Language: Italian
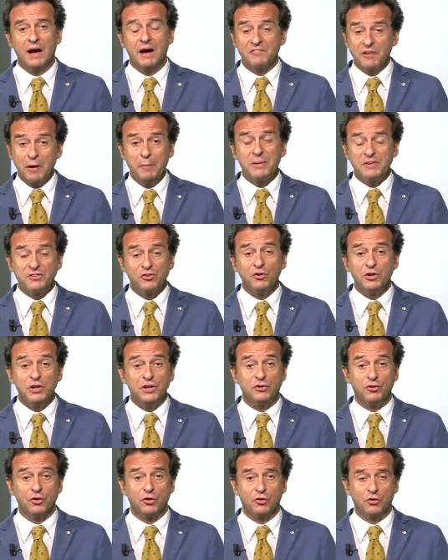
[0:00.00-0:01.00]
Avrebbe
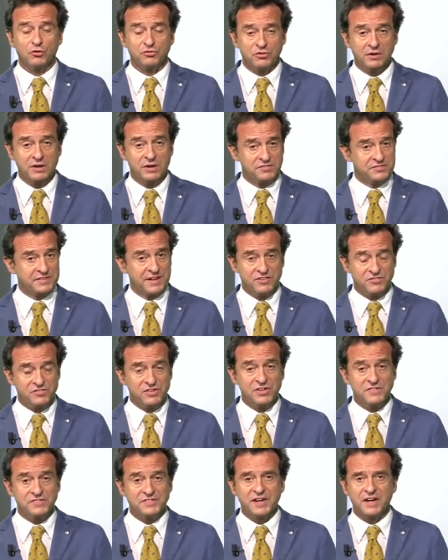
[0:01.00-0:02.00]
gioito lo, il
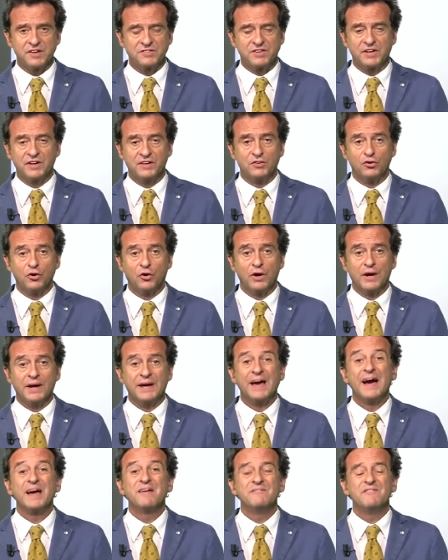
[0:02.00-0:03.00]
saggista e scrittore
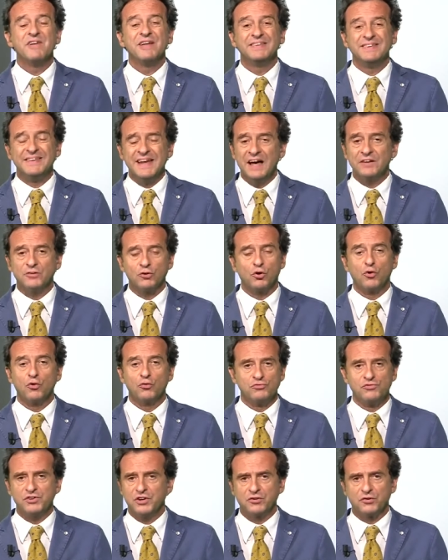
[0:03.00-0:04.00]
che ha inventato il
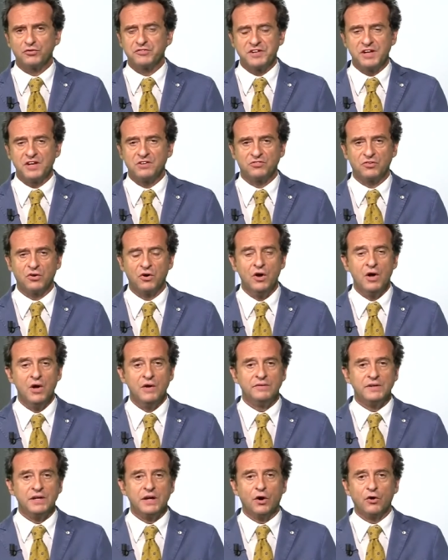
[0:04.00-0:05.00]
concetto stesso
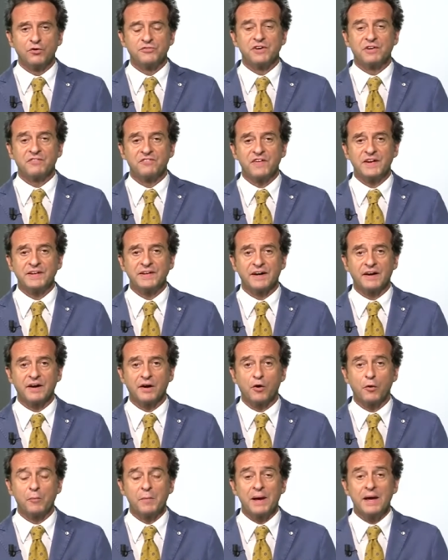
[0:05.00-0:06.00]
di Roger
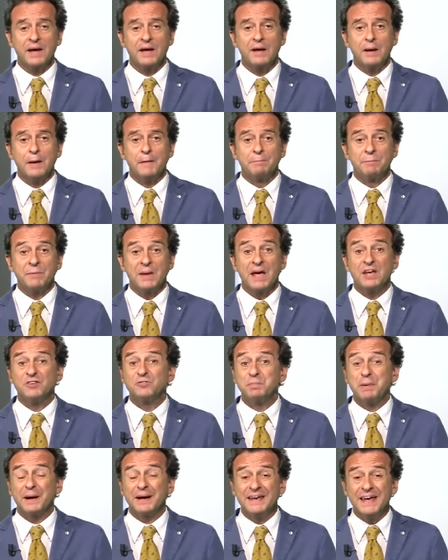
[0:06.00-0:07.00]
Federer come
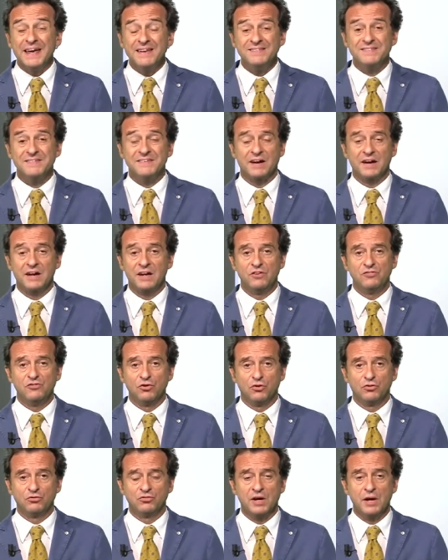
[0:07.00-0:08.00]
esperienza
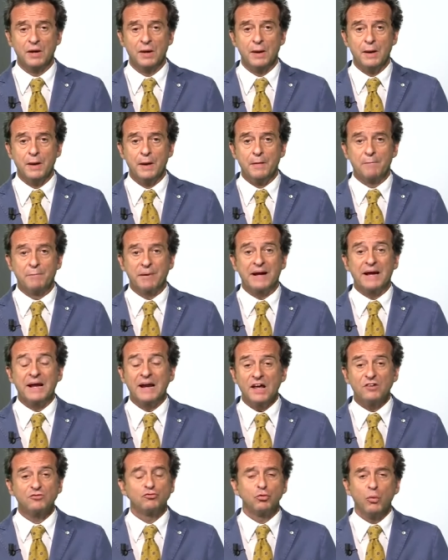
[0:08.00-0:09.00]
religiosa, perché
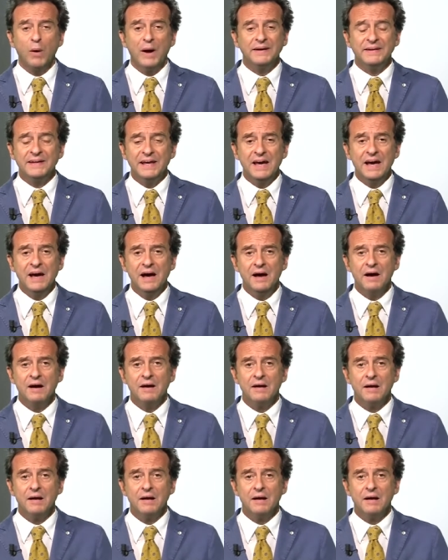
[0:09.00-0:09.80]
la sua idea